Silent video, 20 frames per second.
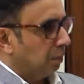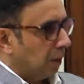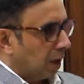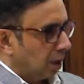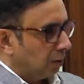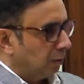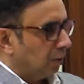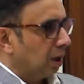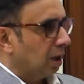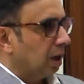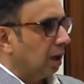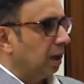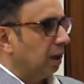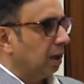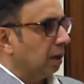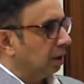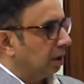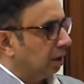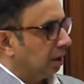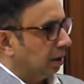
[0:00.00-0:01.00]
मालवा का
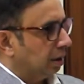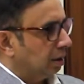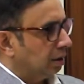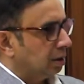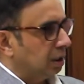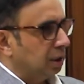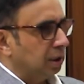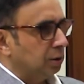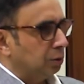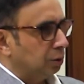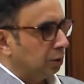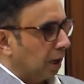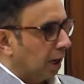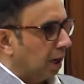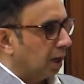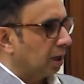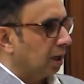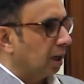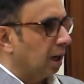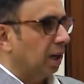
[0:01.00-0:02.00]
एक अलग कल्चर है जो
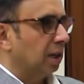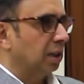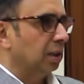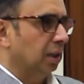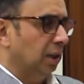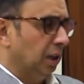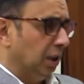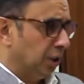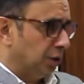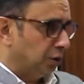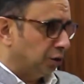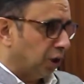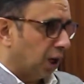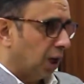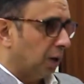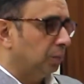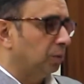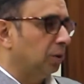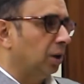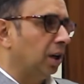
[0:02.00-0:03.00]
धार का है
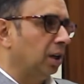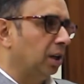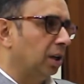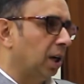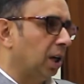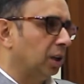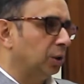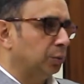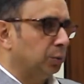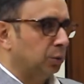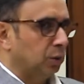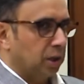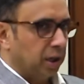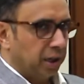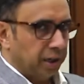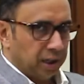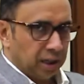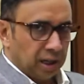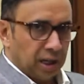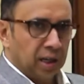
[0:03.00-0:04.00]
झाबुआ अलीराजपुर का
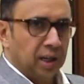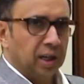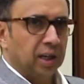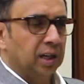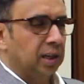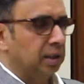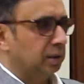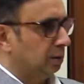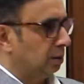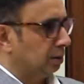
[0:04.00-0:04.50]
एक अलग